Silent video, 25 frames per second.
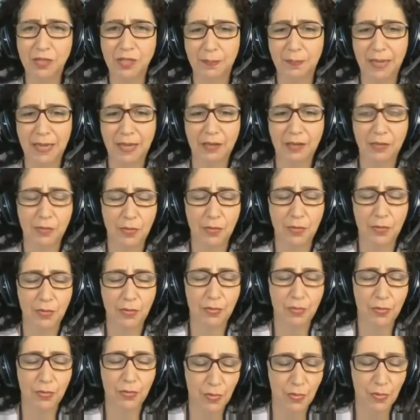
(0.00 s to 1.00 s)
trabalho
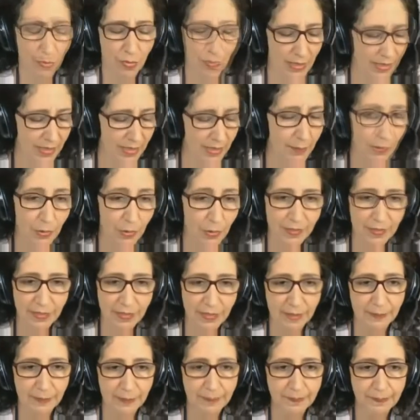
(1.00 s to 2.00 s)
com, com as
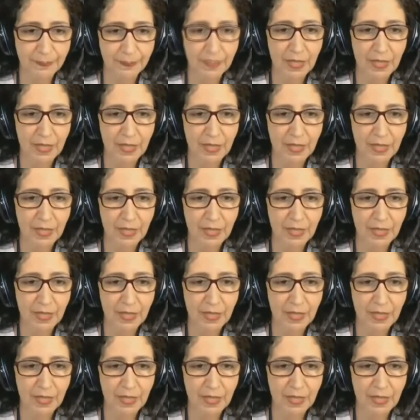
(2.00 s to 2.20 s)
amostras.